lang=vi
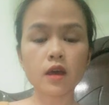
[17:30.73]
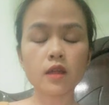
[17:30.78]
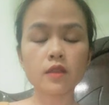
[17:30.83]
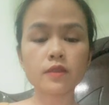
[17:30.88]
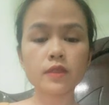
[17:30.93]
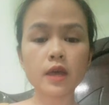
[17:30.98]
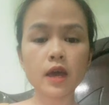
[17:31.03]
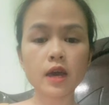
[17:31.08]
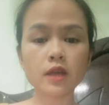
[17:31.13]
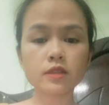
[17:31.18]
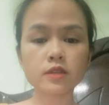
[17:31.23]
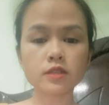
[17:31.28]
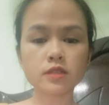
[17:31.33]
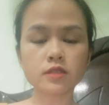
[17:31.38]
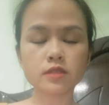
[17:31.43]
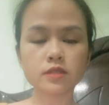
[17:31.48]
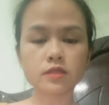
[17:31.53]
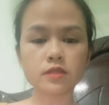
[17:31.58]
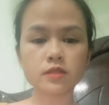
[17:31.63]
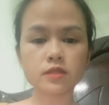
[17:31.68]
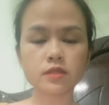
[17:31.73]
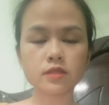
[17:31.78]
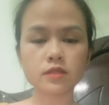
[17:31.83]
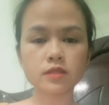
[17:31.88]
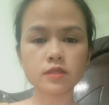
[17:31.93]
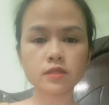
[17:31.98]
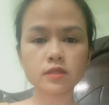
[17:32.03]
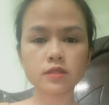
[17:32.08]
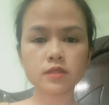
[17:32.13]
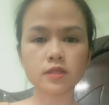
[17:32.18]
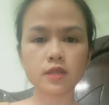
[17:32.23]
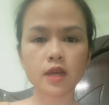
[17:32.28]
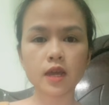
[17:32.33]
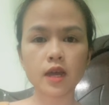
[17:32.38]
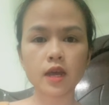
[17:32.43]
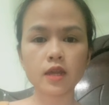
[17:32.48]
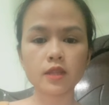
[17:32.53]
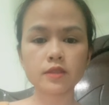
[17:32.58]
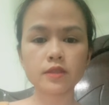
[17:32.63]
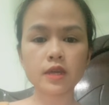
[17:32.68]
나는 음,
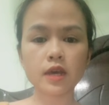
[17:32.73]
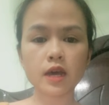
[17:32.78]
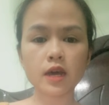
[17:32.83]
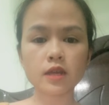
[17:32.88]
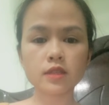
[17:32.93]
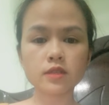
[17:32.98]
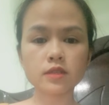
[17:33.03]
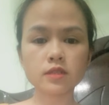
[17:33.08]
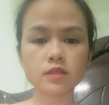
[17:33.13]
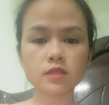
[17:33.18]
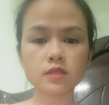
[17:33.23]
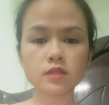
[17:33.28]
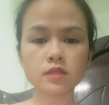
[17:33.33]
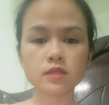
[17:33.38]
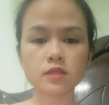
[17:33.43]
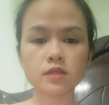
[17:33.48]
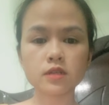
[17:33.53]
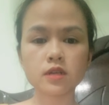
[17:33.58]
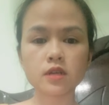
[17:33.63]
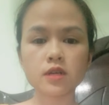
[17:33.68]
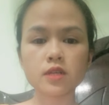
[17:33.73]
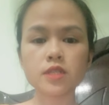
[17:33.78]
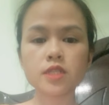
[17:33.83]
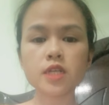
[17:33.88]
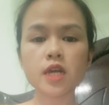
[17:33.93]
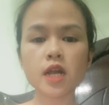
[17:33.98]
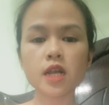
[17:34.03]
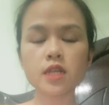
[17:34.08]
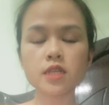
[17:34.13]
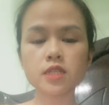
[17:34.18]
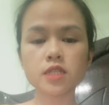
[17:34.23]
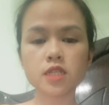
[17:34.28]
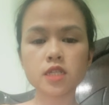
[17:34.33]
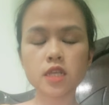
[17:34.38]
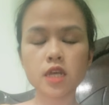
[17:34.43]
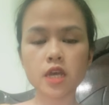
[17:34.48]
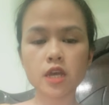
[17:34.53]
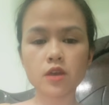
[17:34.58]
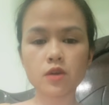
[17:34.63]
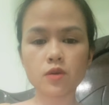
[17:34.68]
나는 잘
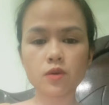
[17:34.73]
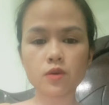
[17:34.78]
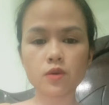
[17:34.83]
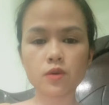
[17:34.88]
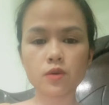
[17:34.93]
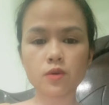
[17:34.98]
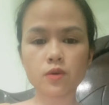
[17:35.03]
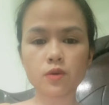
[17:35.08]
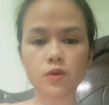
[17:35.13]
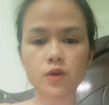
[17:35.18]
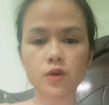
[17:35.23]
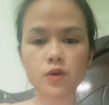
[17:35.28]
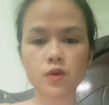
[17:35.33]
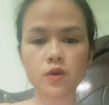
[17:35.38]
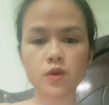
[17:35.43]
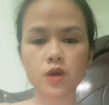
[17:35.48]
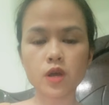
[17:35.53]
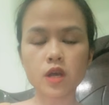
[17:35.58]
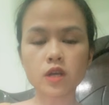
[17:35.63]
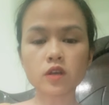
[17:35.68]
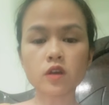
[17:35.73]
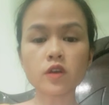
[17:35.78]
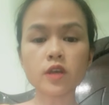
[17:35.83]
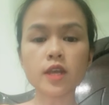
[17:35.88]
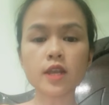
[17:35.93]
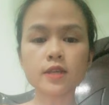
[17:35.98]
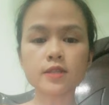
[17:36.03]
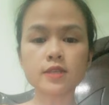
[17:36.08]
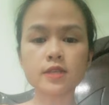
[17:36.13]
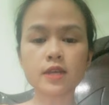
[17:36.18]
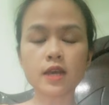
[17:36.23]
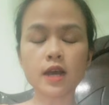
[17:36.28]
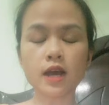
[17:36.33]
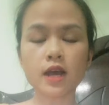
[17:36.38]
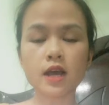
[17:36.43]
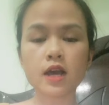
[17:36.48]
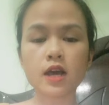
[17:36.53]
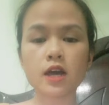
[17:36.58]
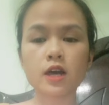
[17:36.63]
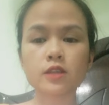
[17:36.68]
지내요. Có nghĩa là gì ạ?
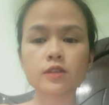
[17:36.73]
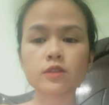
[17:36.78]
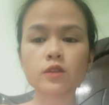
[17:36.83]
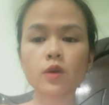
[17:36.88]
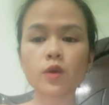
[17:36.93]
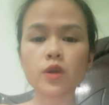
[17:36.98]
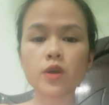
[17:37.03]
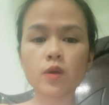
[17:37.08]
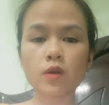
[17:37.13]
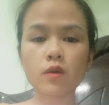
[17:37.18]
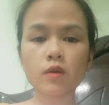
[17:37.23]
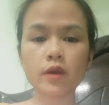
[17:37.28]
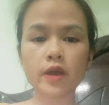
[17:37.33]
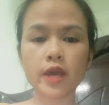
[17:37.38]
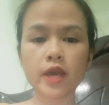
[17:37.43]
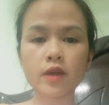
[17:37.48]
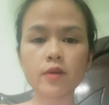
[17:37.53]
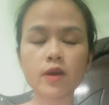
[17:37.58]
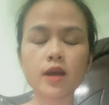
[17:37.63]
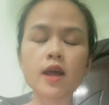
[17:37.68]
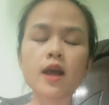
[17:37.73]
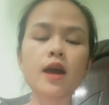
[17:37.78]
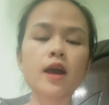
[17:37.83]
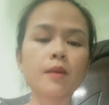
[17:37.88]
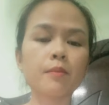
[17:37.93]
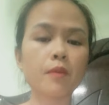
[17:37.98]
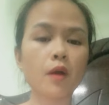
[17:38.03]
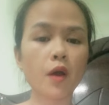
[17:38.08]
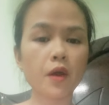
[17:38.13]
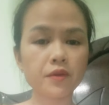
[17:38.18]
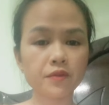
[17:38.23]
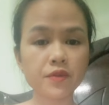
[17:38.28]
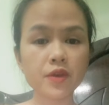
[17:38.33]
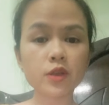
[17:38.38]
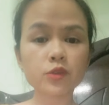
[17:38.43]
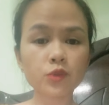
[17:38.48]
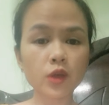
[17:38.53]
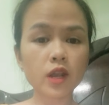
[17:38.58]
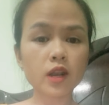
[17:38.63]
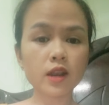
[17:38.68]
Tôi khỏe hoặc mọi
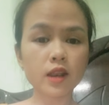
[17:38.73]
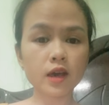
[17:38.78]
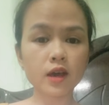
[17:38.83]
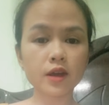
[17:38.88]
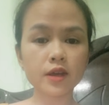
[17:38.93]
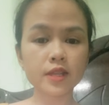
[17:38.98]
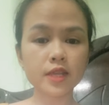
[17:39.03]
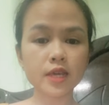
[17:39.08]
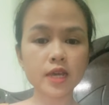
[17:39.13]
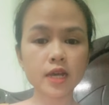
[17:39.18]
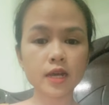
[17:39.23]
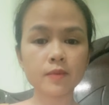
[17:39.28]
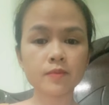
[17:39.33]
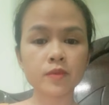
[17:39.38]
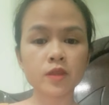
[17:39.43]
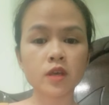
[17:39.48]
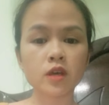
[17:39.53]
việc thuận lợi đi ha.